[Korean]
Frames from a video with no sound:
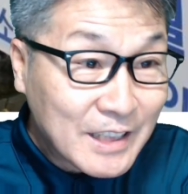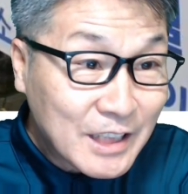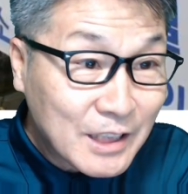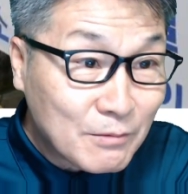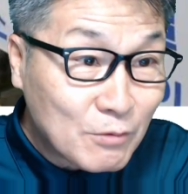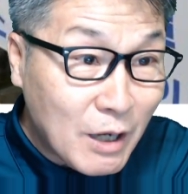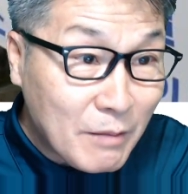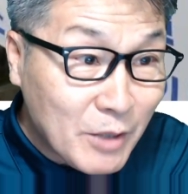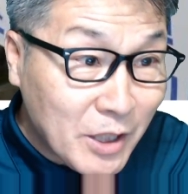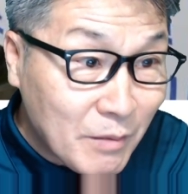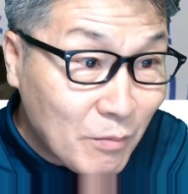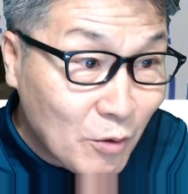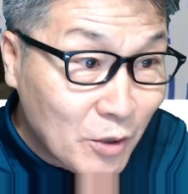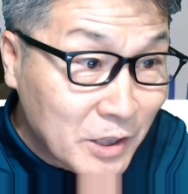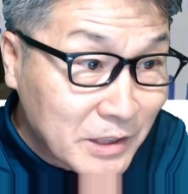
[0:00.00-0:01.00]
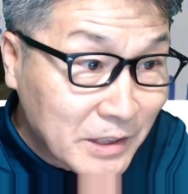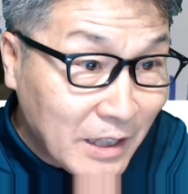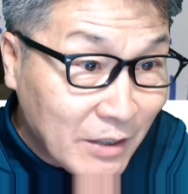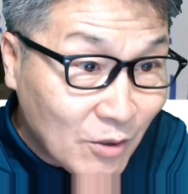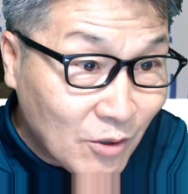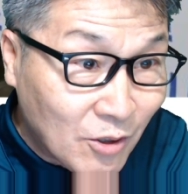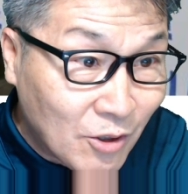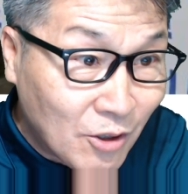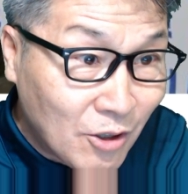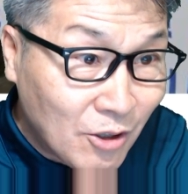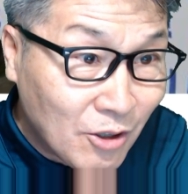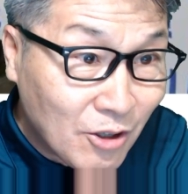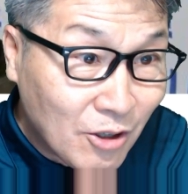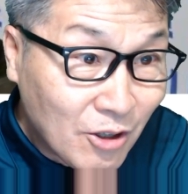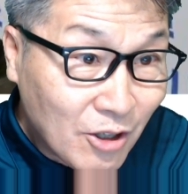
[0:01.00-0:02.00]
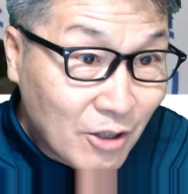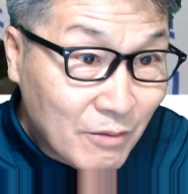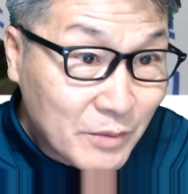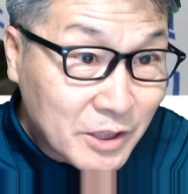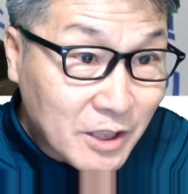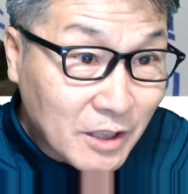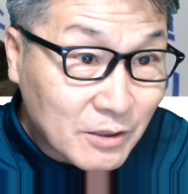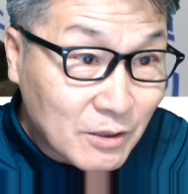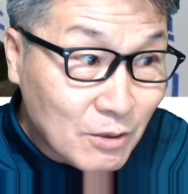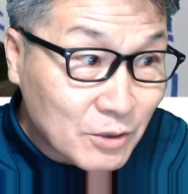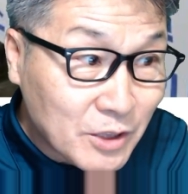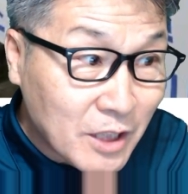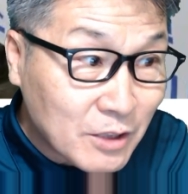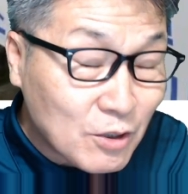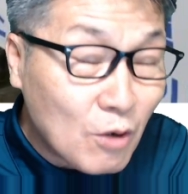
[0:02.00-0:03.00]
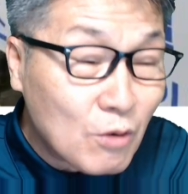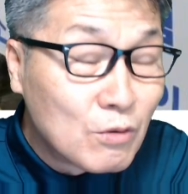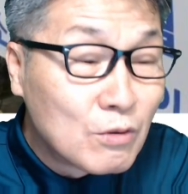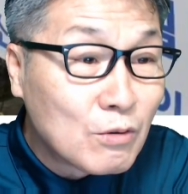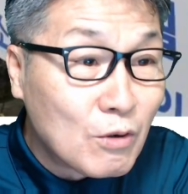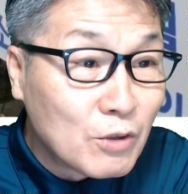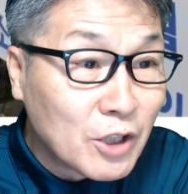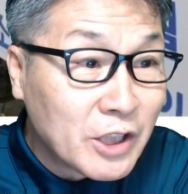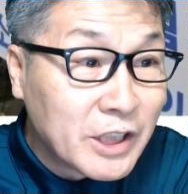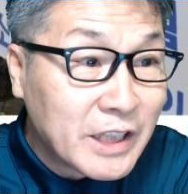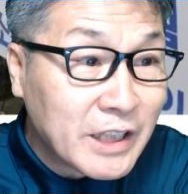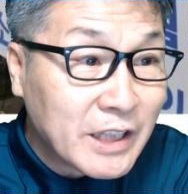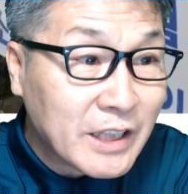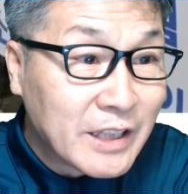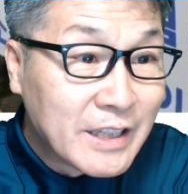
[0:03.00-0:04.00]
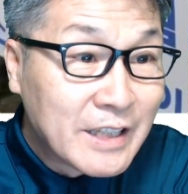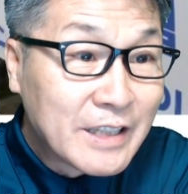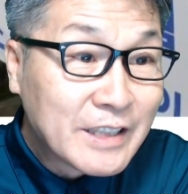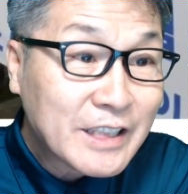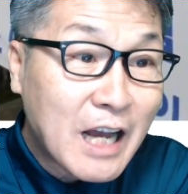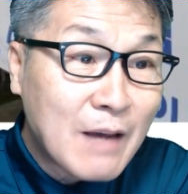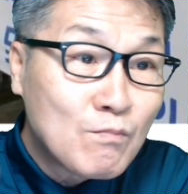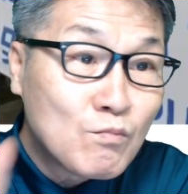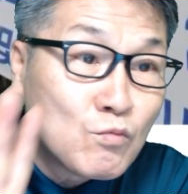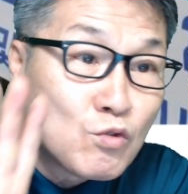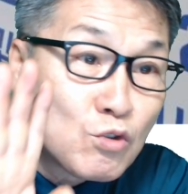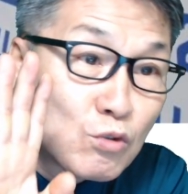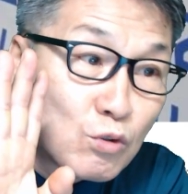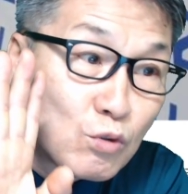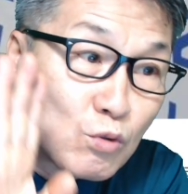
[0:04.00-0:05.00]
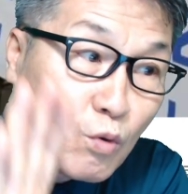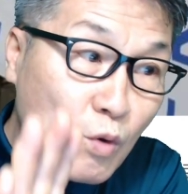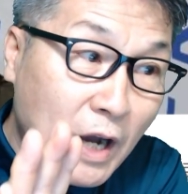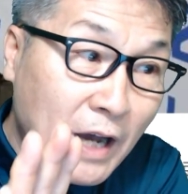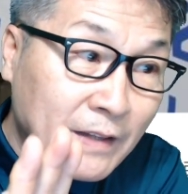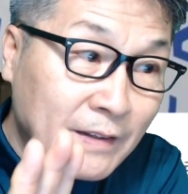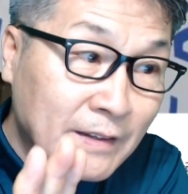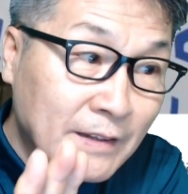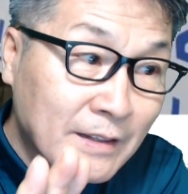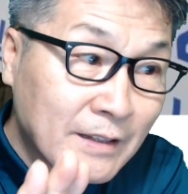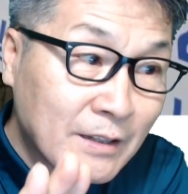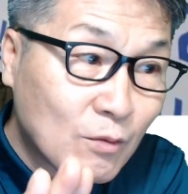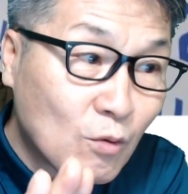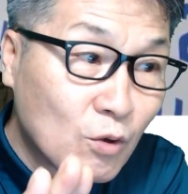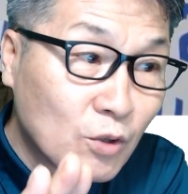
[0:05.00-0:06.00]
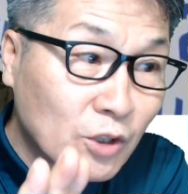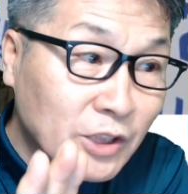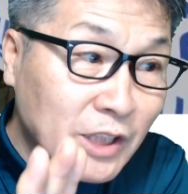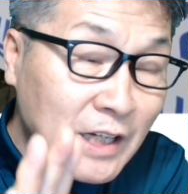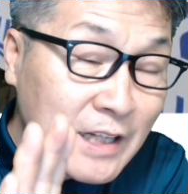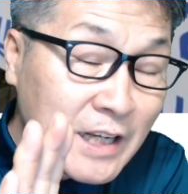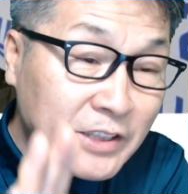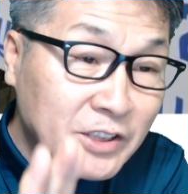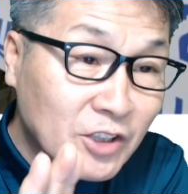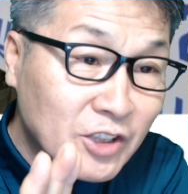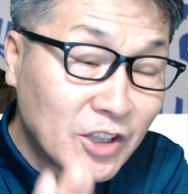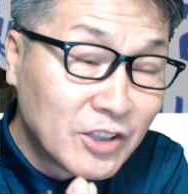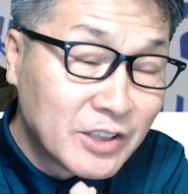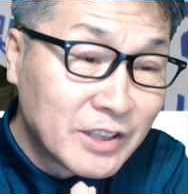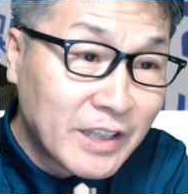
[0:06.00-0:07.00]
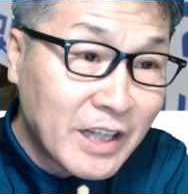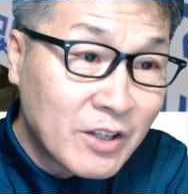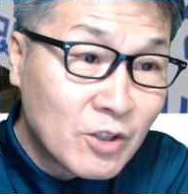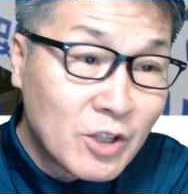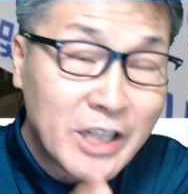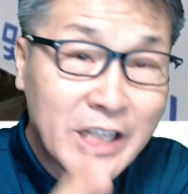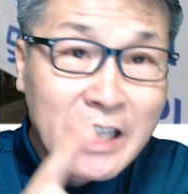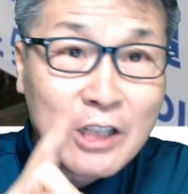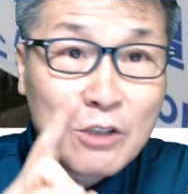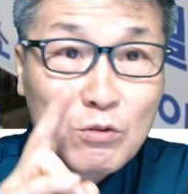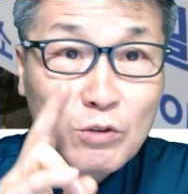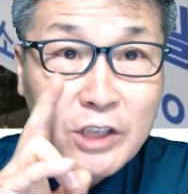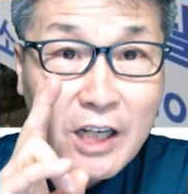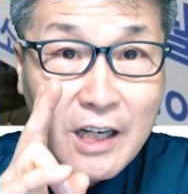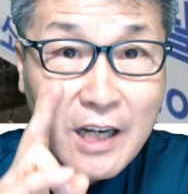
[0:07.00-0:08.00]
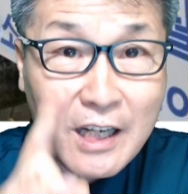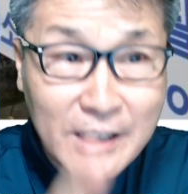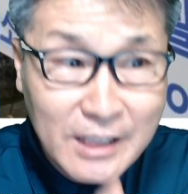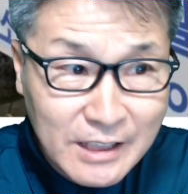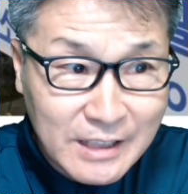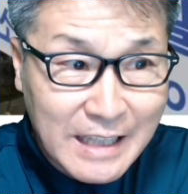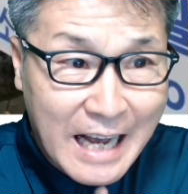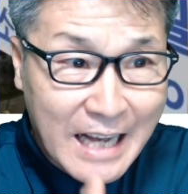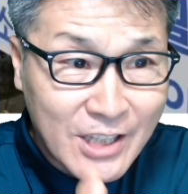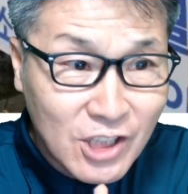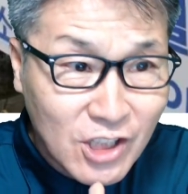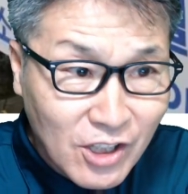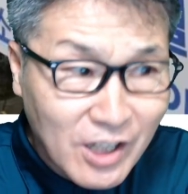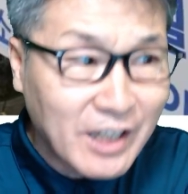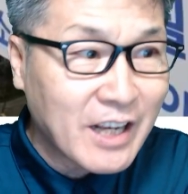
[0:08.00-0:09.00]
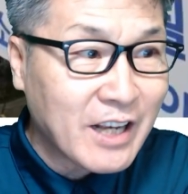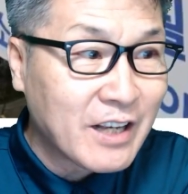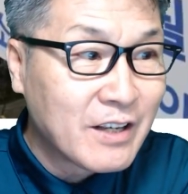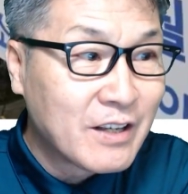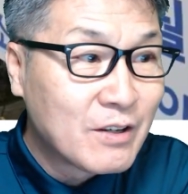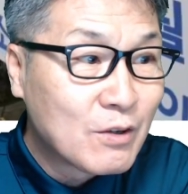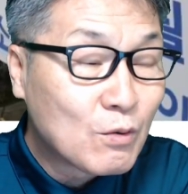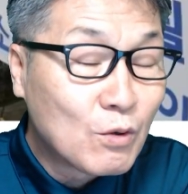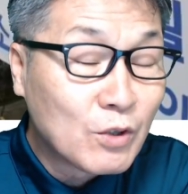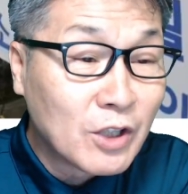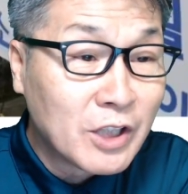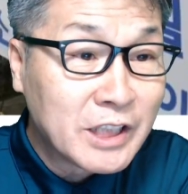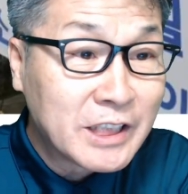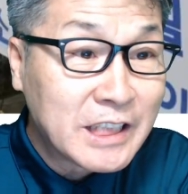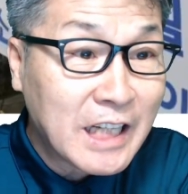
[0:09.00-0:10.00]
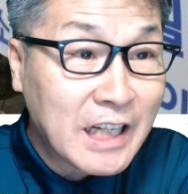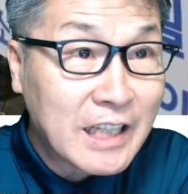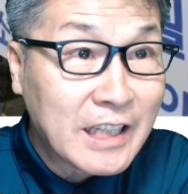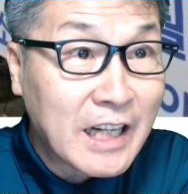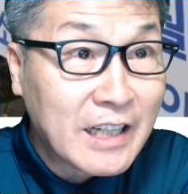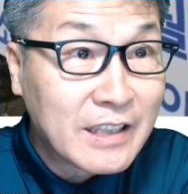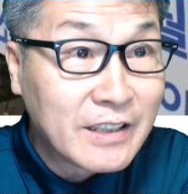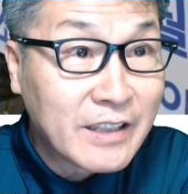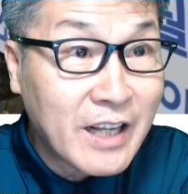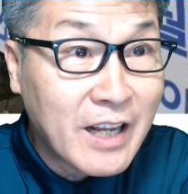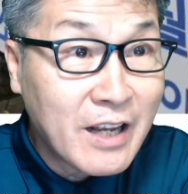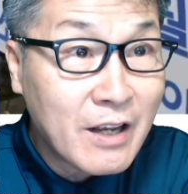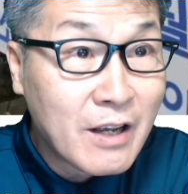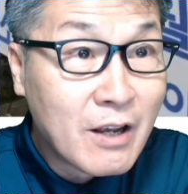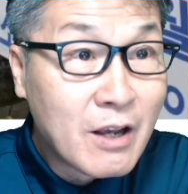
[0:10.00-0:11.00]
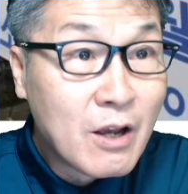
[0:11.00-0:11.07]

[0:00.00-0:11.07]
지금 화면에 보이는 대로 미스터 트롯의 서울 공연이 3주 동안 공연될 예정이었는데요. 2주차까지는 안전하게 공연이 진행이 됐는데